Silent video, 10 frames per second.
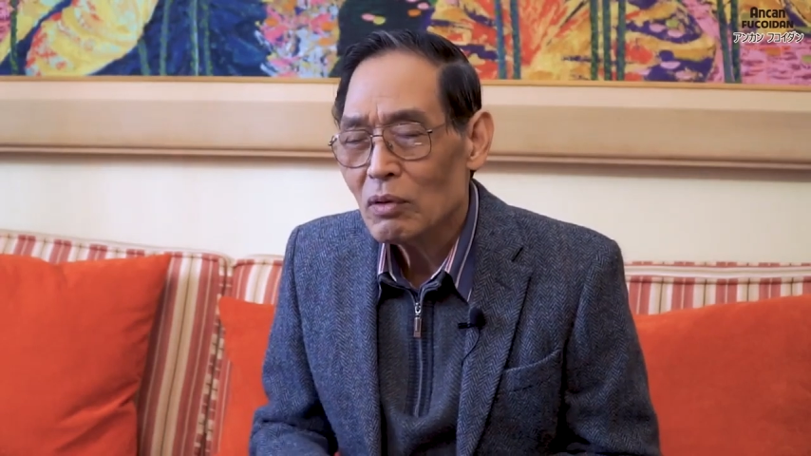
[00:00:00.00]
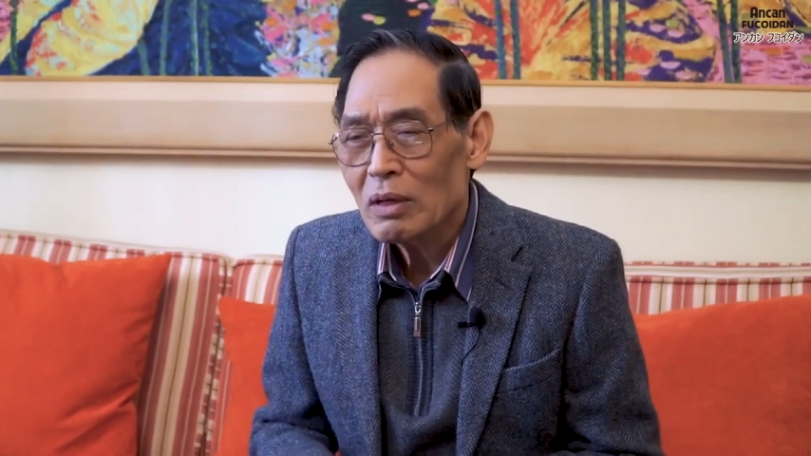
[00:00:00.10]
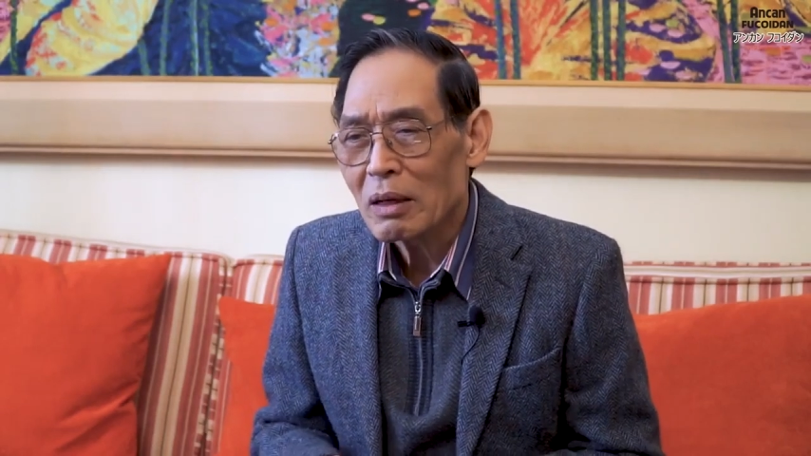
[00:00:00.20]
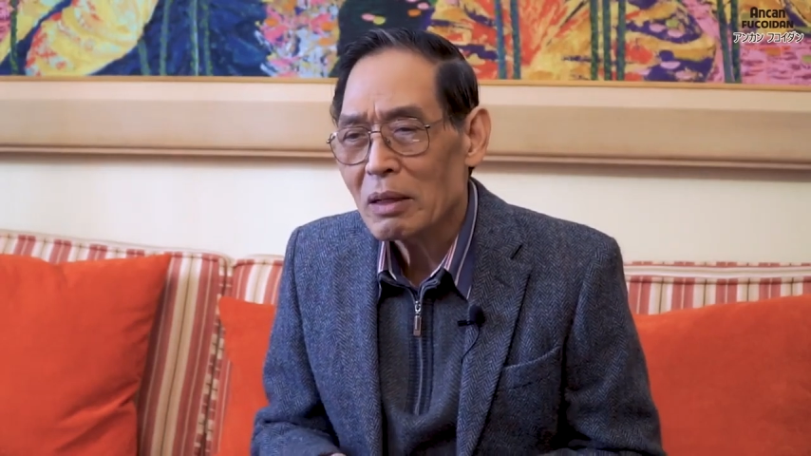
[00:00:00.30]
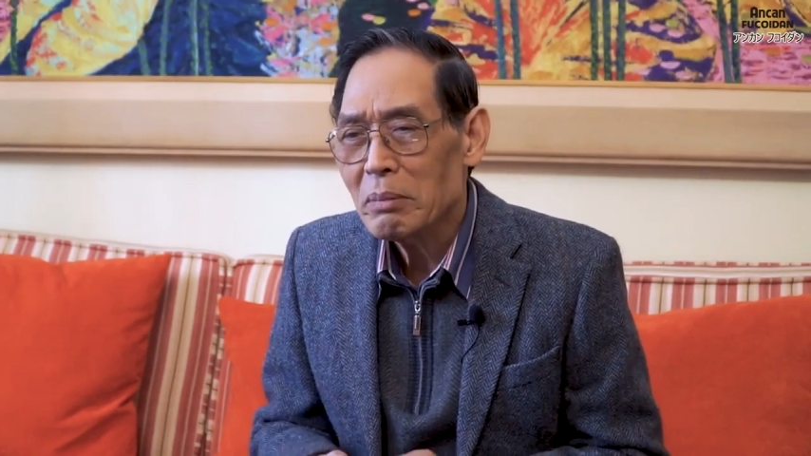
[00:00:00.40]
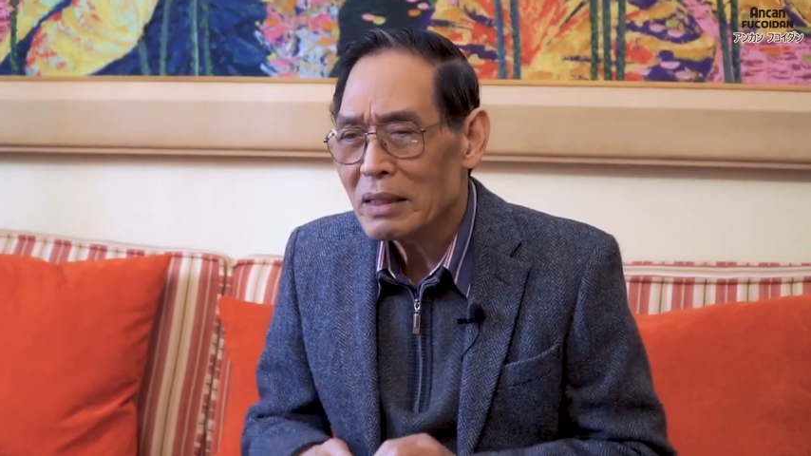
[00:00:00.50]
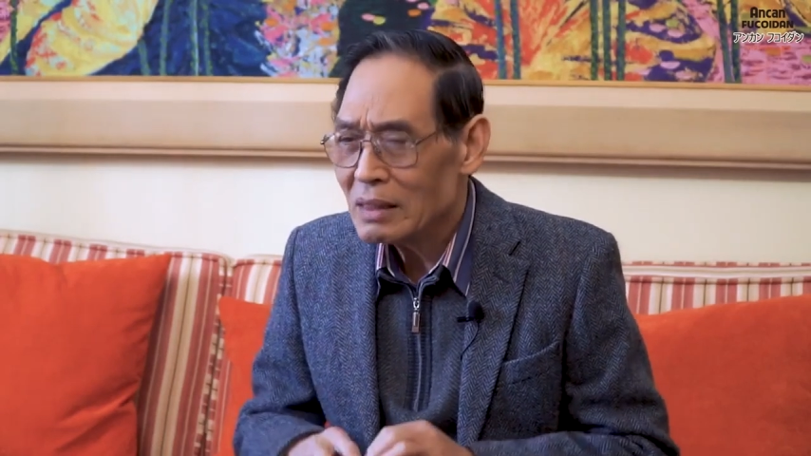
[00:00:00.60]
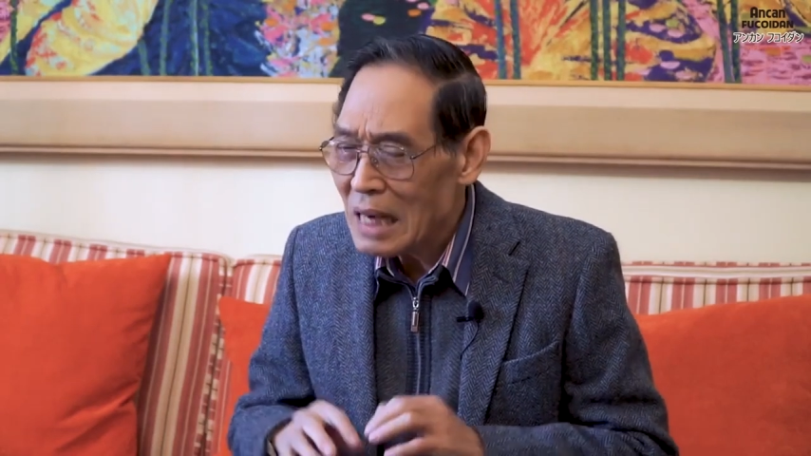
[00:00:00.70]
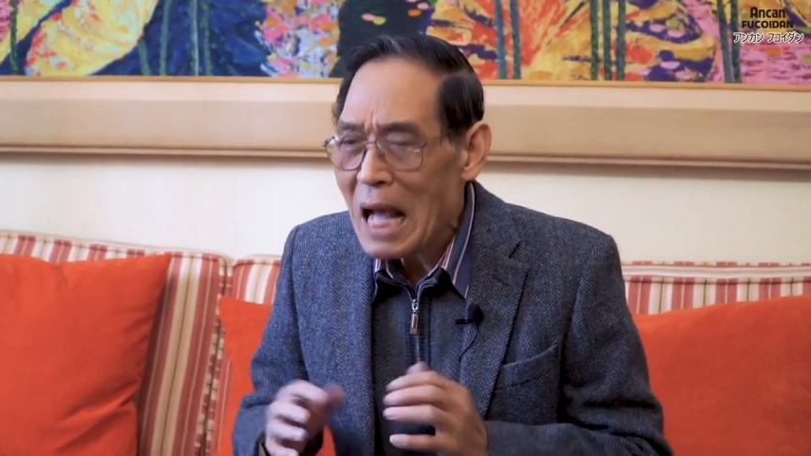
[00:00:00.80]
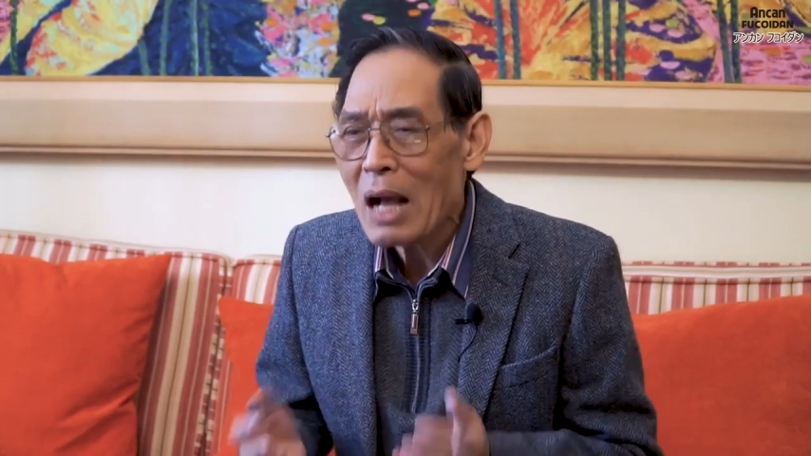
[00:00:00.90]
nó là cái
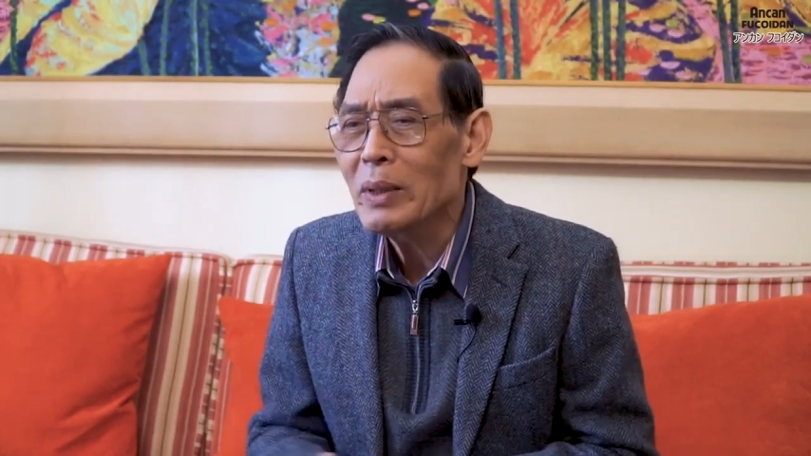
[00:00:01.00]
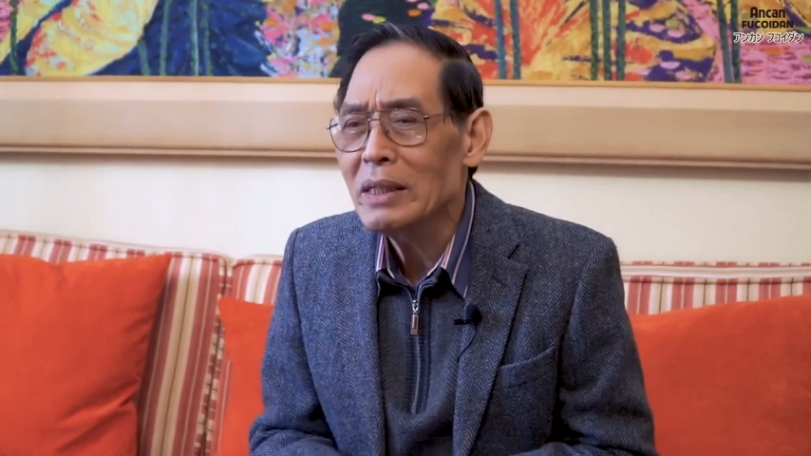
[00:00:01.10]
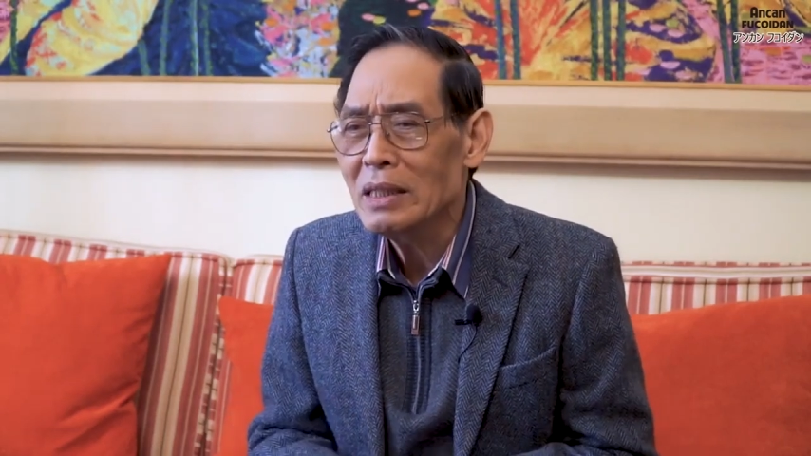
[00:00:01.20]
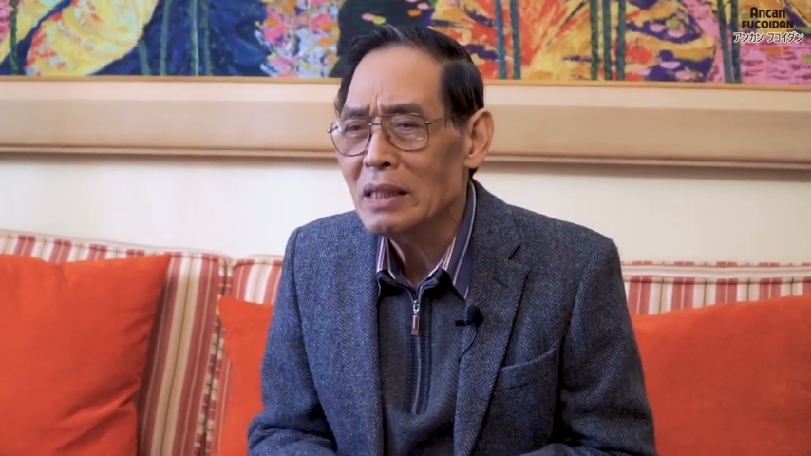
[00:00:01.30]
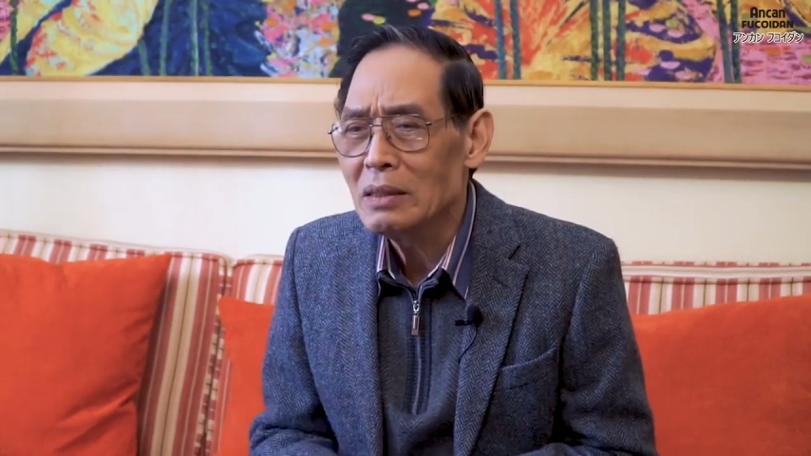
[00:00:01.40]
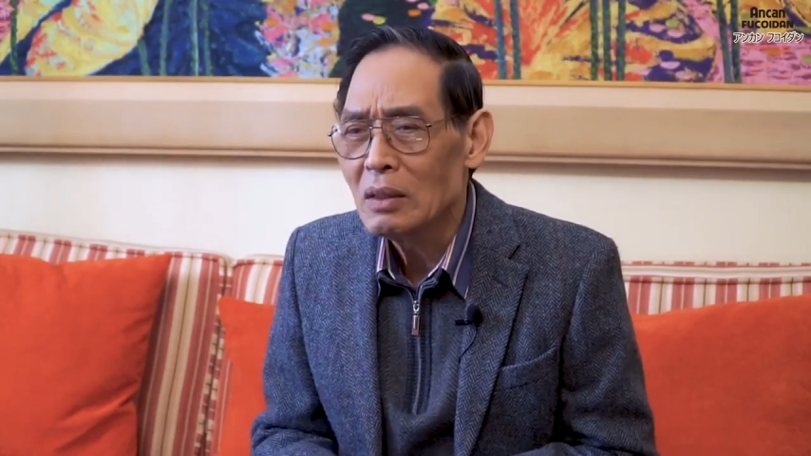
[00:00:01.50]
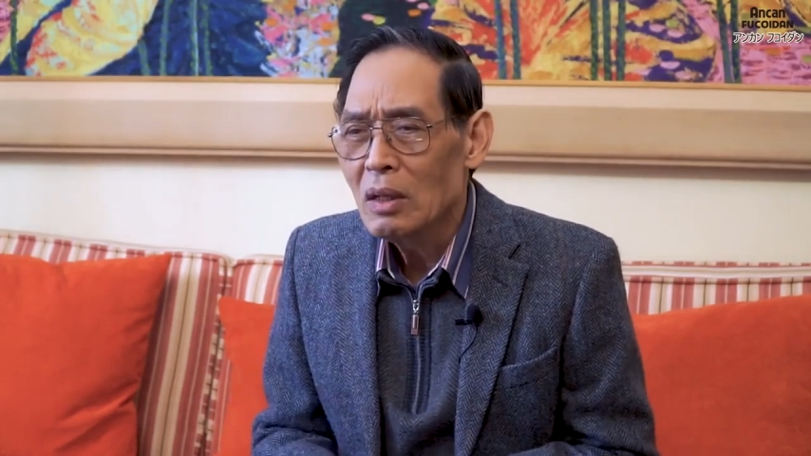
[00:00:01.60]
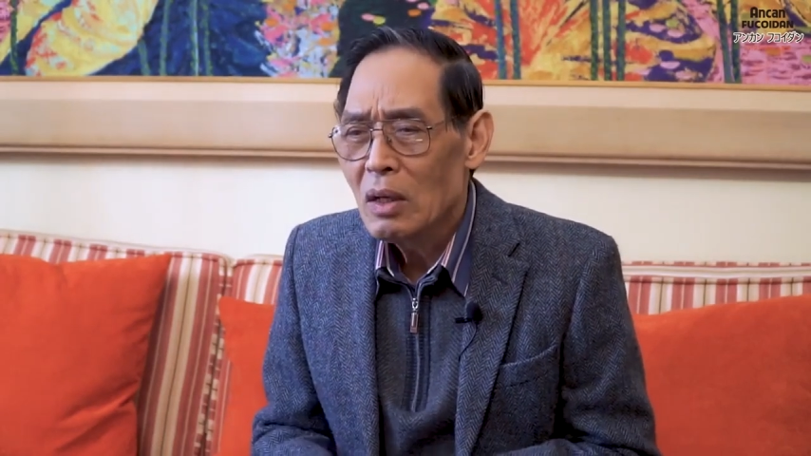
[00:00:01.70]
bệnh đa nguyên nhân